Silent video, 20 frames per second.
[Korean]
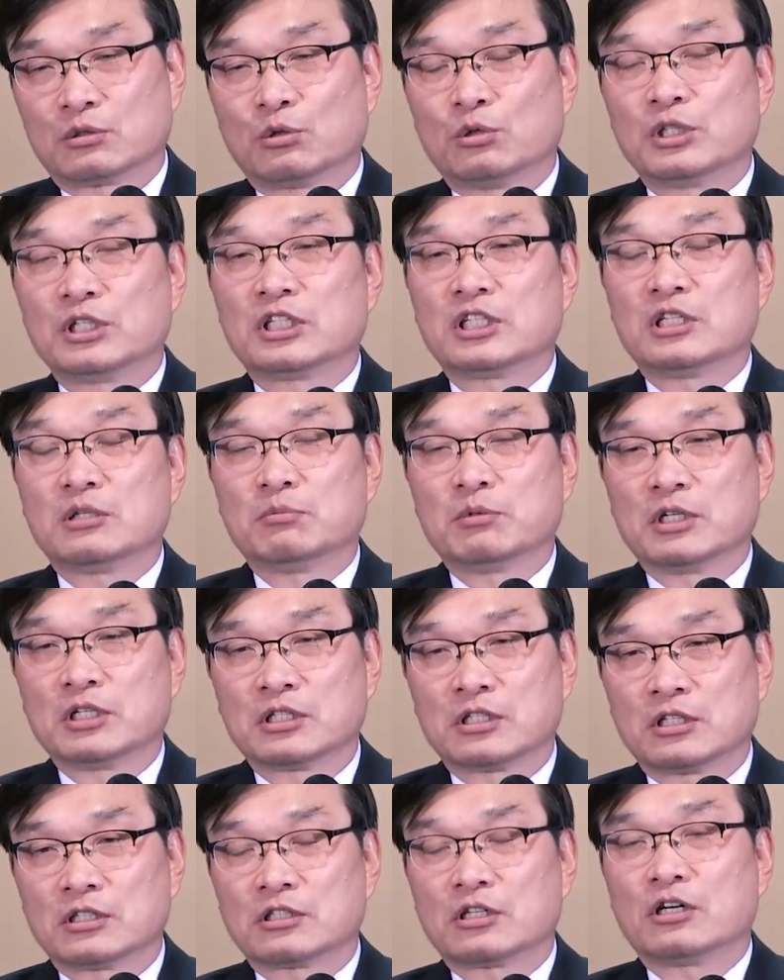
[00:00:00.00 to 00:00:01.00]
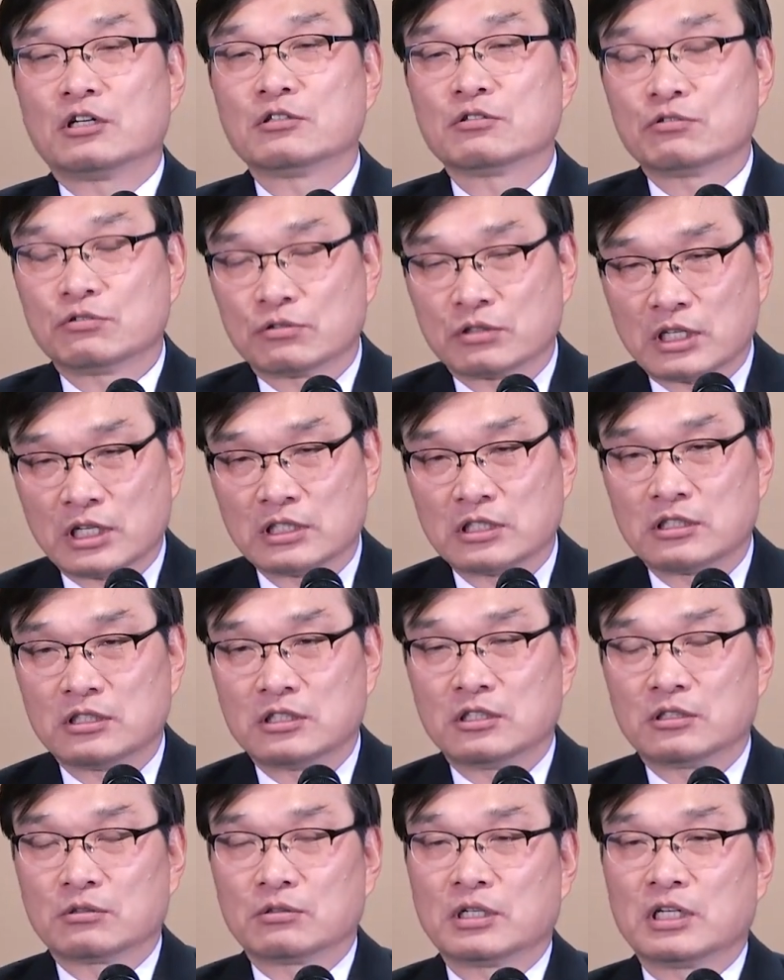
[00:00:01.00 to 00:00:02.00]
돌이키면서
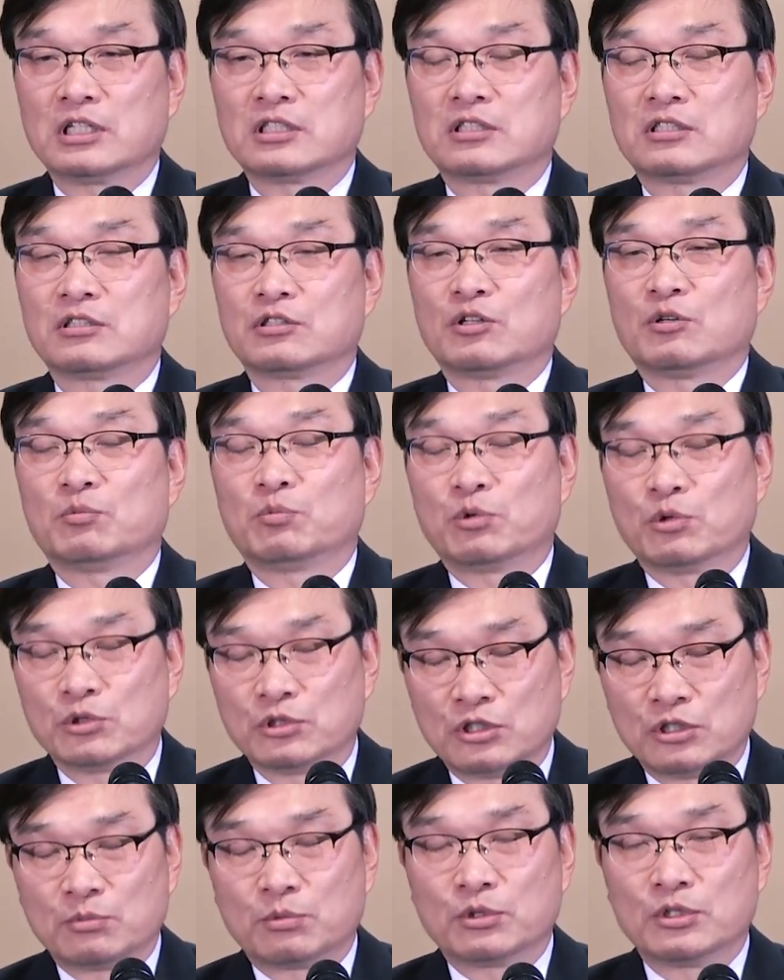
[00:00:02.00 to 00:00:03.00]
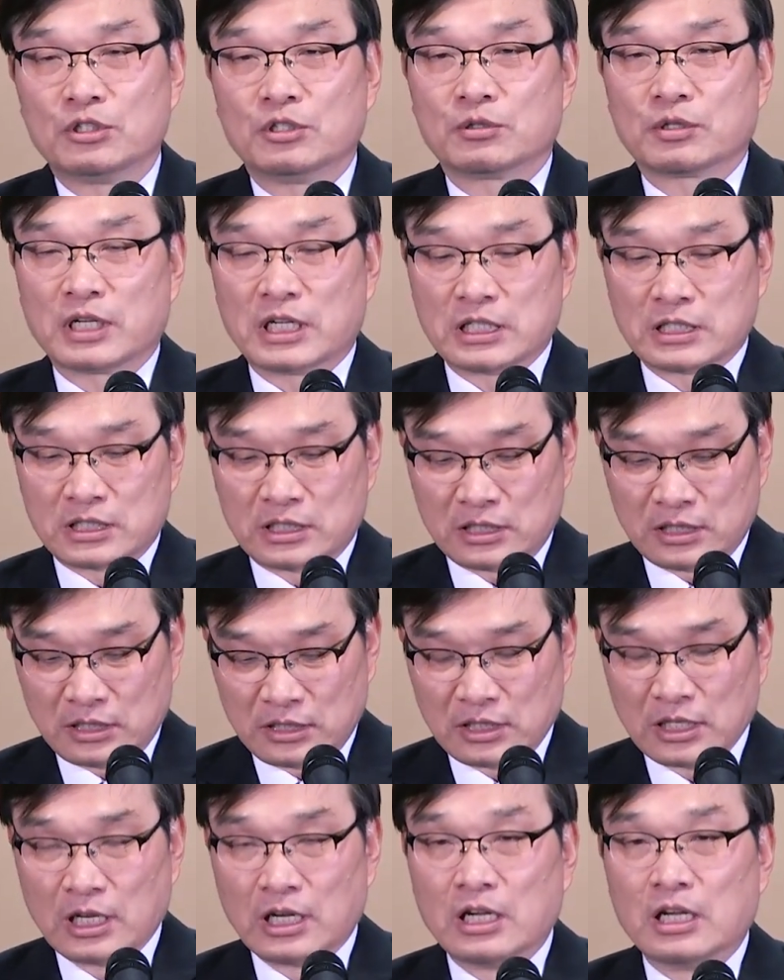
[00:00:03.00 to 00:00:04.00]
성숙해지려고 애쓰고 본을 보려고 애쓰는